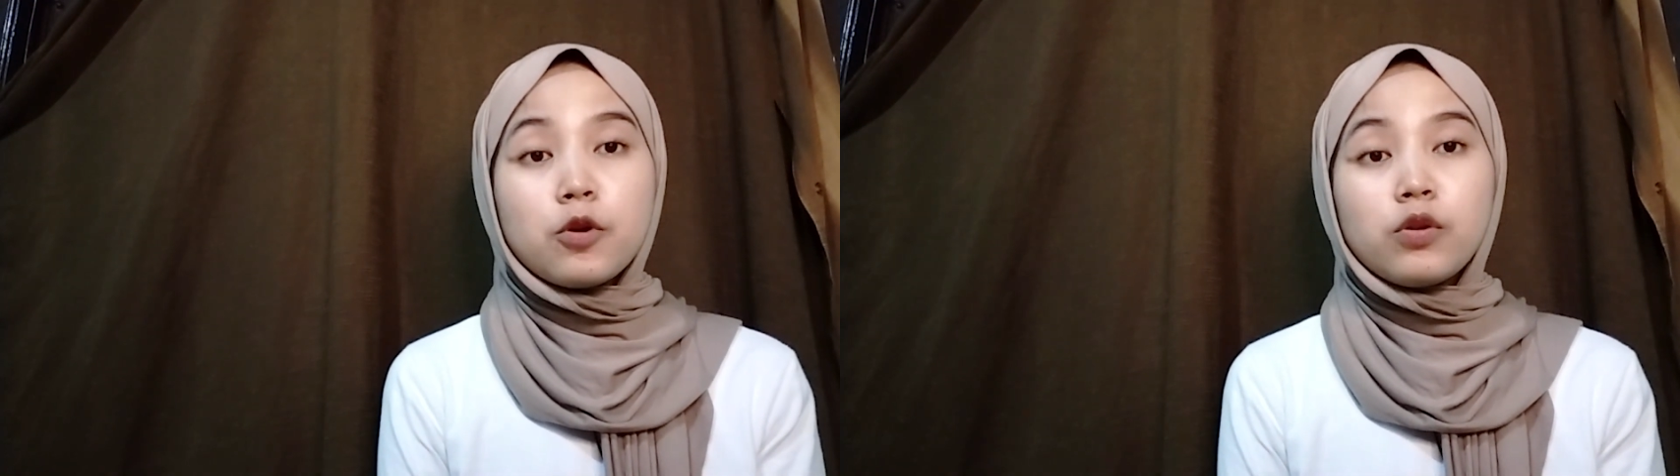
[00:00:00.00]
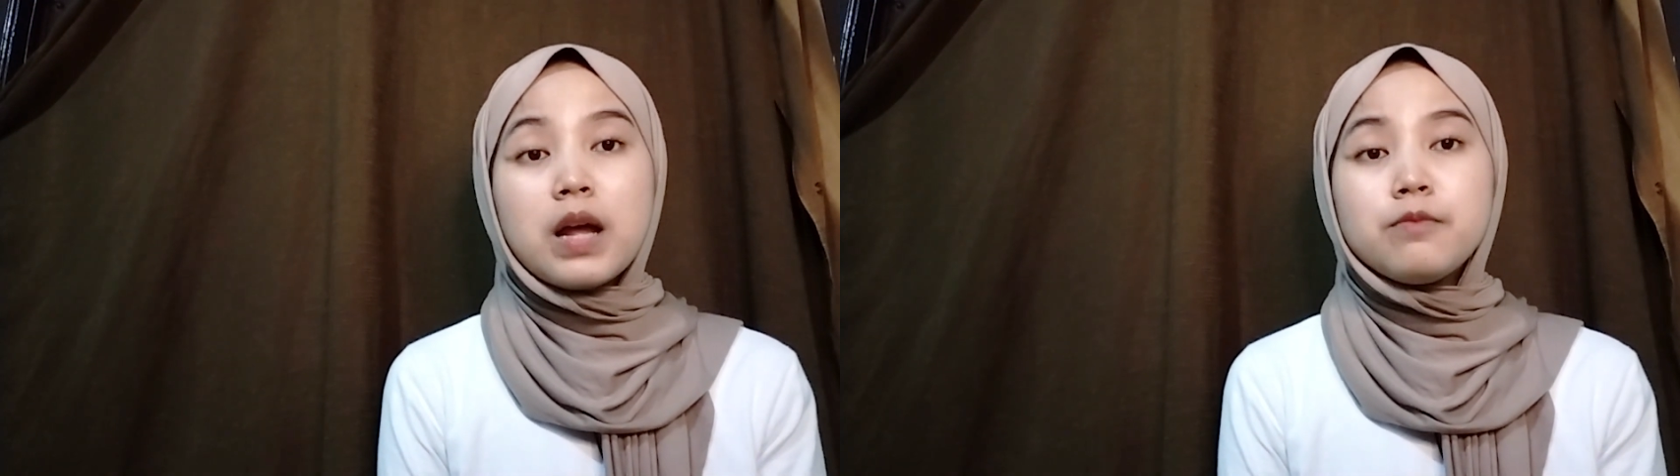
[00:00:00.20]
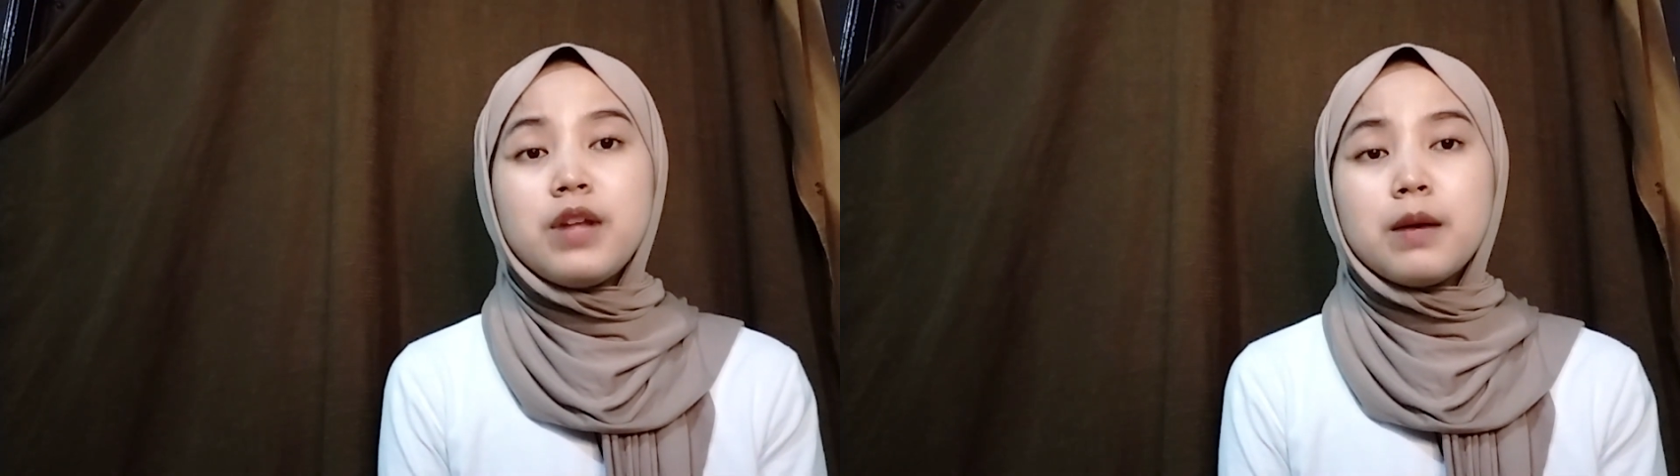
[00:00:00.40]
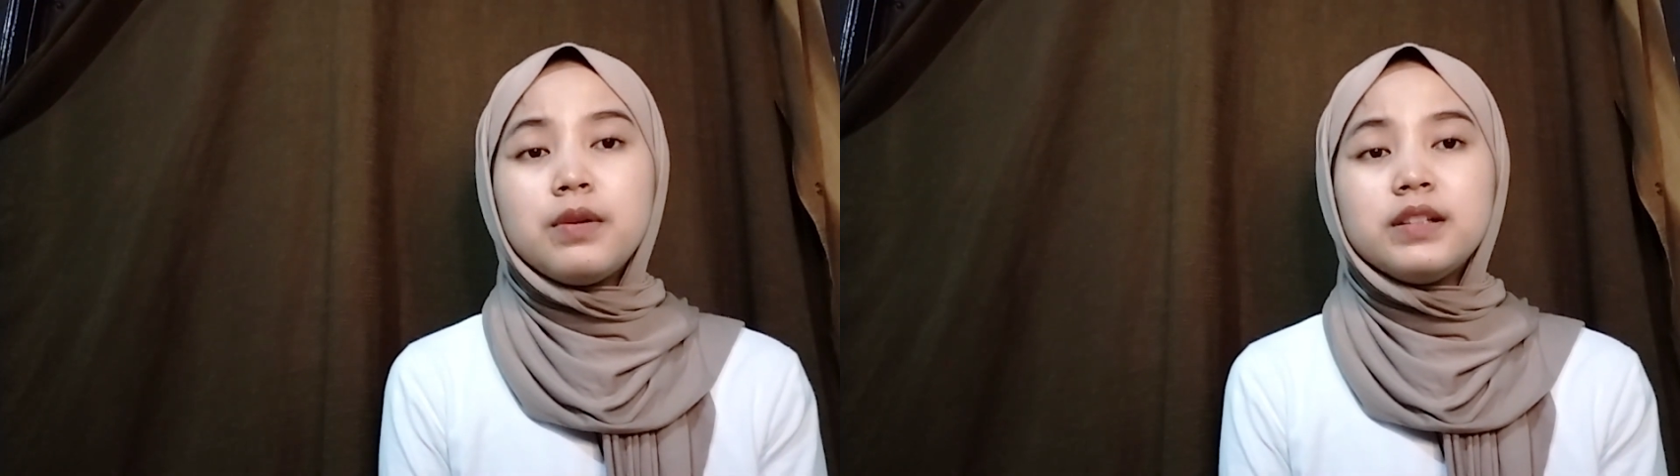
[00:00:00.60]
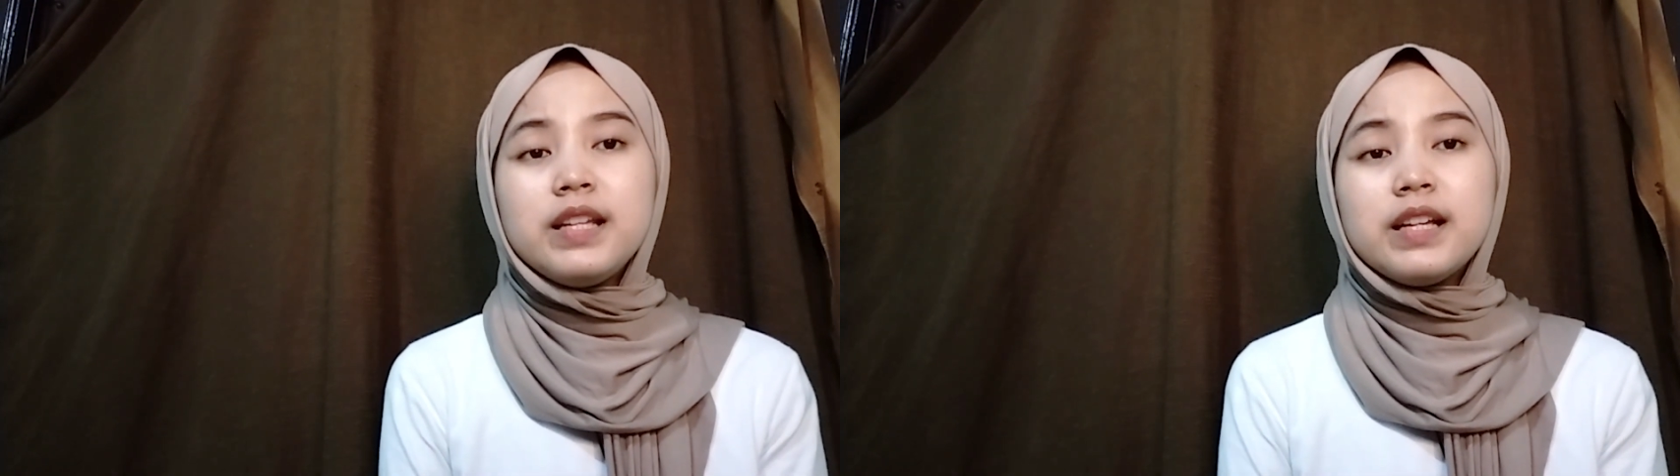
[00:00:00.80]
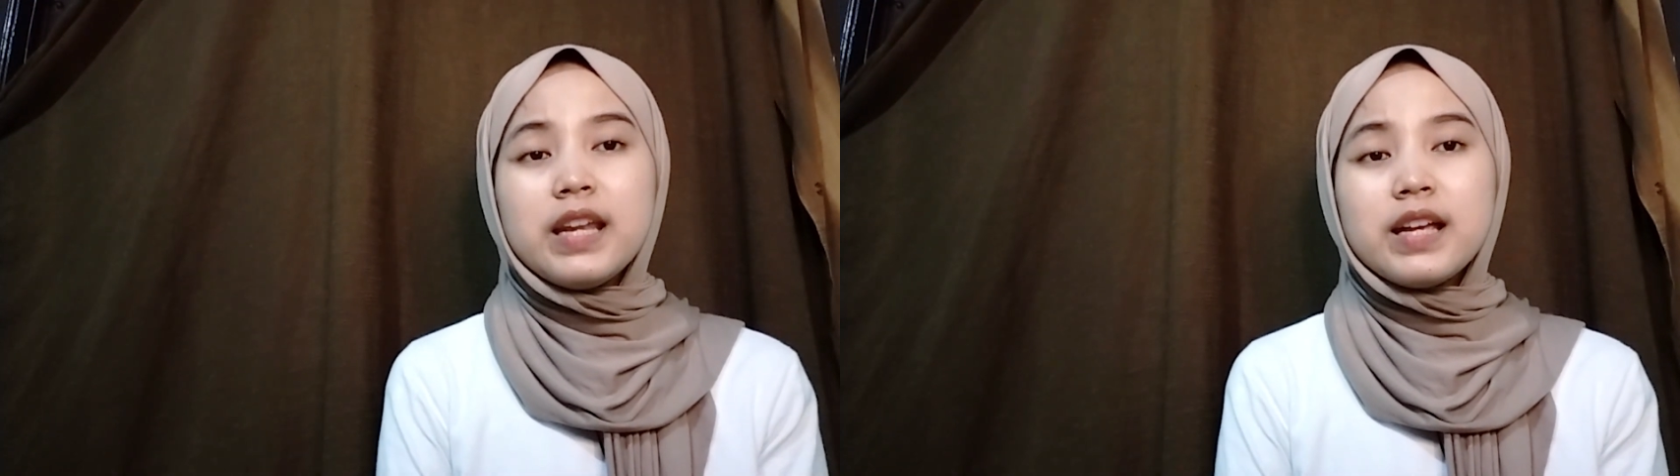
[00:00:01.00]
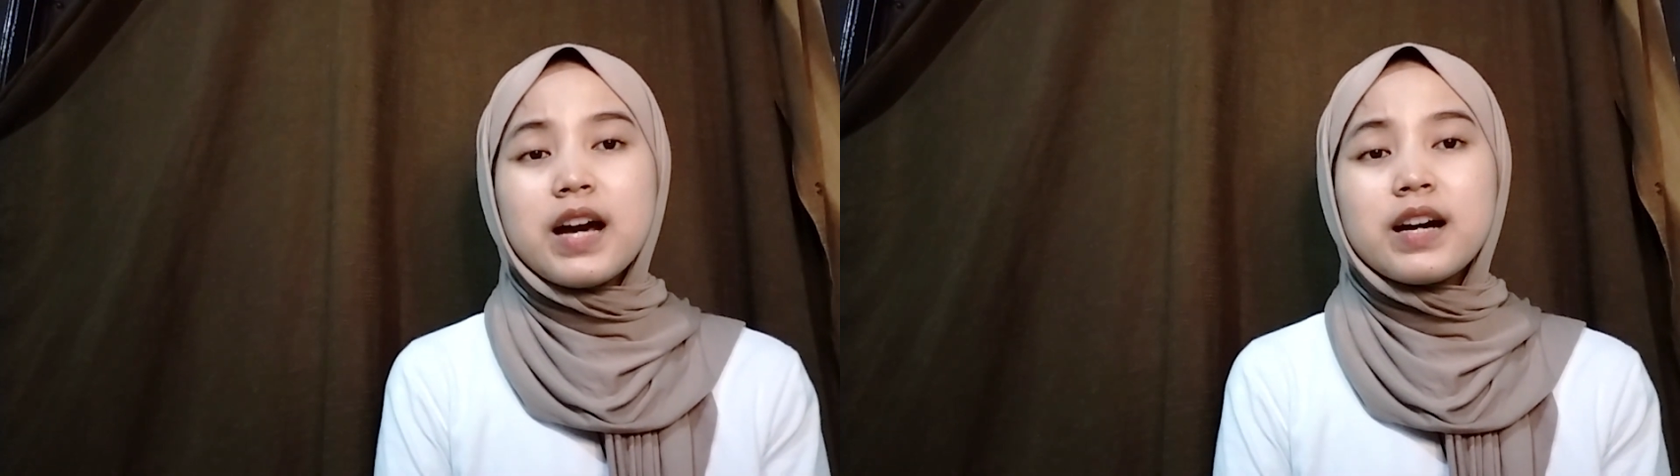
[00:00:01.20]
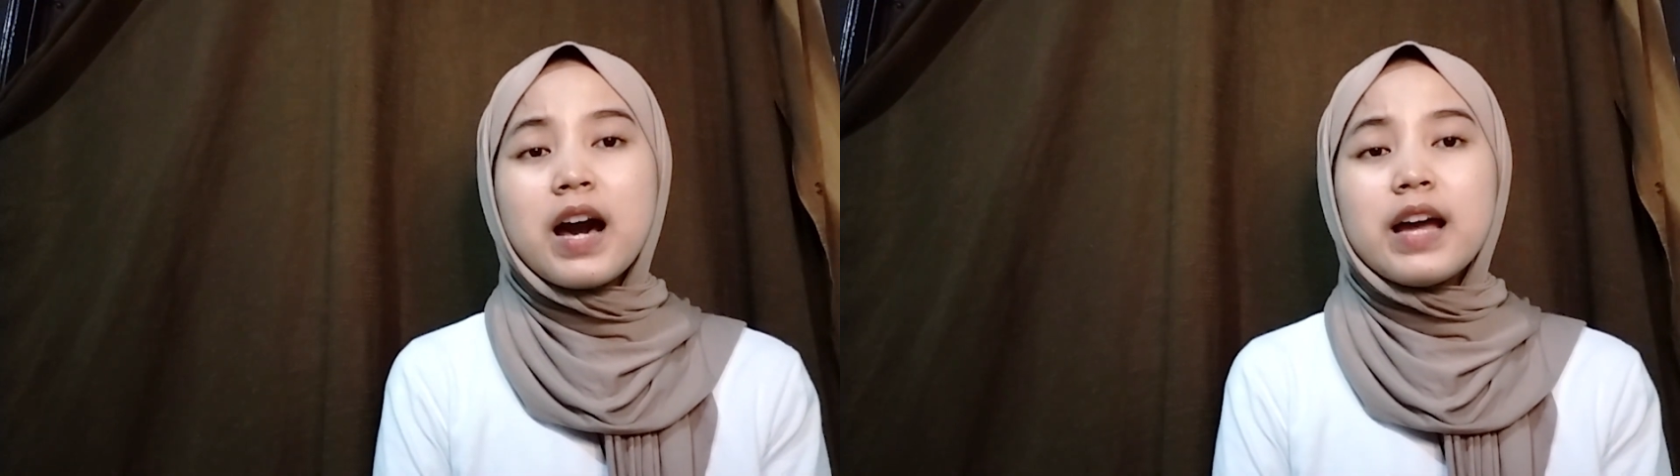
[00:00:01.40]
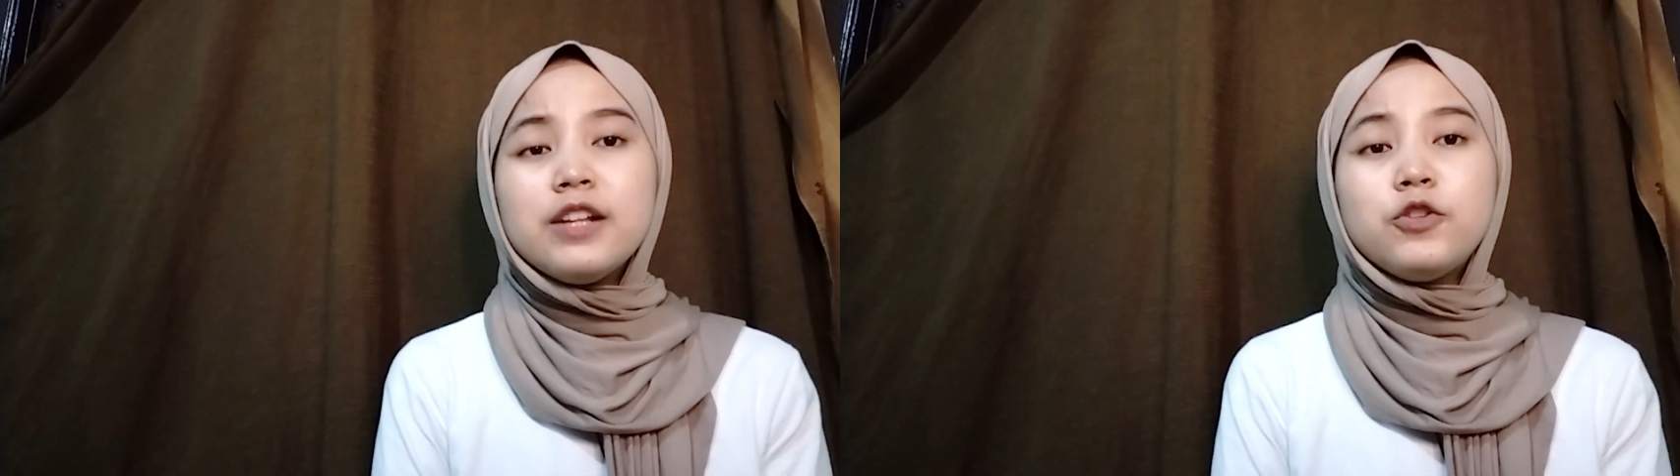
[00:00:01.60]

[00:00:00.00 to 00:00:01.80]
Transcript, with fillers: program double degree KKI